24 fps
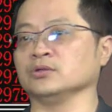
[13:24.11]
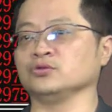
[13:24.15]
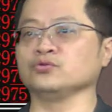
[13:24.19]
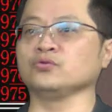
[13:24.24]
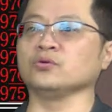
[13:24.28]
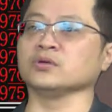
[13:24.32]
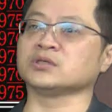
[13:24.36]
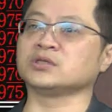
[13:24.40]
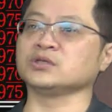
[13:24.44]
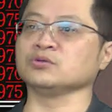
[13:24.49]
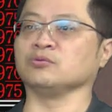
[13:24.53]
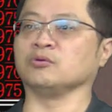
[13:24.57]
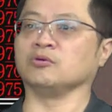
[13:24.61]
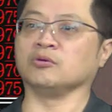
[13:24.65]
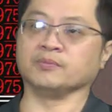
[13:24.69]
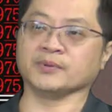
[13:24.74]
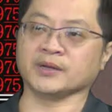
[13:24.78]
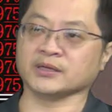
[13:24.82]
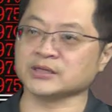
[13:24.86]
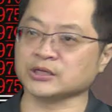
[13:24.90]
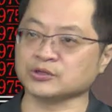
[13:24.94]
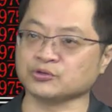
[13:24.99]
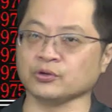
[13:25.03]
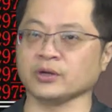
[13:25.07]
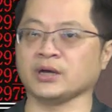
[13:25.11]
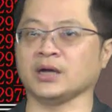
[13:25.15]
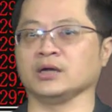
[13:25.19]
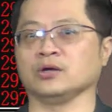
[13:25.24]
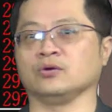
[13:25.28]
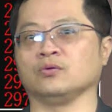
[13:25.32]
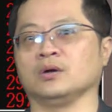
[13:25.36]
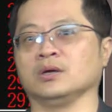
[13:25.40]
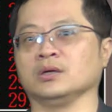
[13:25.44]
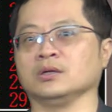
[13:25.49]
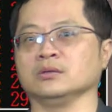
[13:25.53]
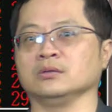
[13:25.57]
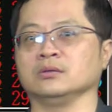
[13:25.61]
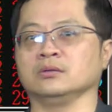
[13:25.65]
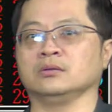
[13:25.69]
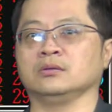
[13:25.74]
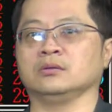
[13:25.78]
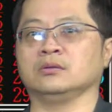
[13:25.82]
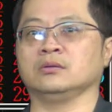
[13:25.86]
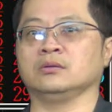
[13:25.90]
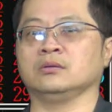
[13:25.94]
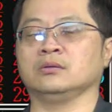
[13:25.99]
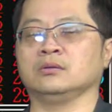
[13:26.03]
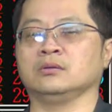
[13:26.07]
如果是我，不要再追海光了，
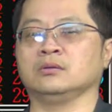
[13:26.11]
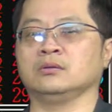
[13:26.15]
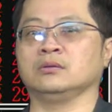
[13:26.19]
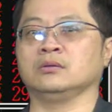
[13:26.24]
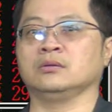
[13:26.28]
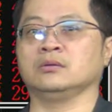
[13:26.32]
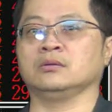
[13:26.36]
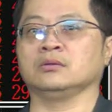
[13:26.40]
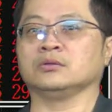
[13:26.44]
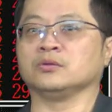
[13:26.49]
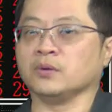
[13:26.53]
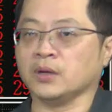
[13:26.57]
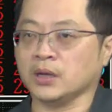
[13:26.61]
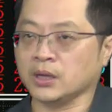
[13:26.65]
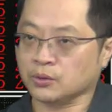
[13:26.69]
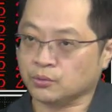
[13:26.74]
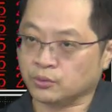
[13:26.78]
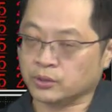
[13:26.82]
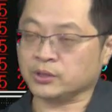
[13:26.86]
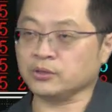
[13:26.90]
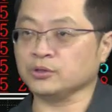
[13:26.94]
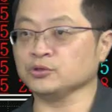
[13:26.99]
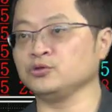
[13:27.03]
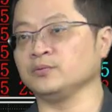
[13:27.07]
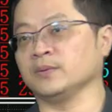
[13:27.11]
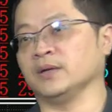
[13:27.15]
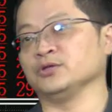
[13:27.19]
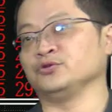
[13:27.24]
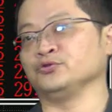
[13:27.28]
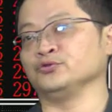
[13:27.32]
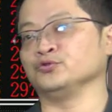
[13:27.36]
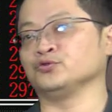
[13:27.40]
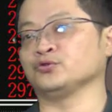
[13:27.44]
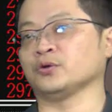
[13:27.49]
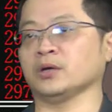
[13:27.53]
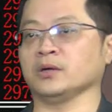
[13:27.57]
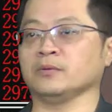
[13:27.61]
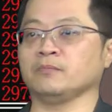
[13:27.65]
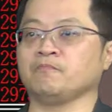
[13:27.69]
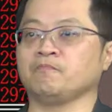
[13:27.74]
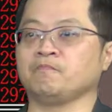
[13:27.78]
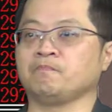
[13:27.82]
对不对？我宁愿去买群创，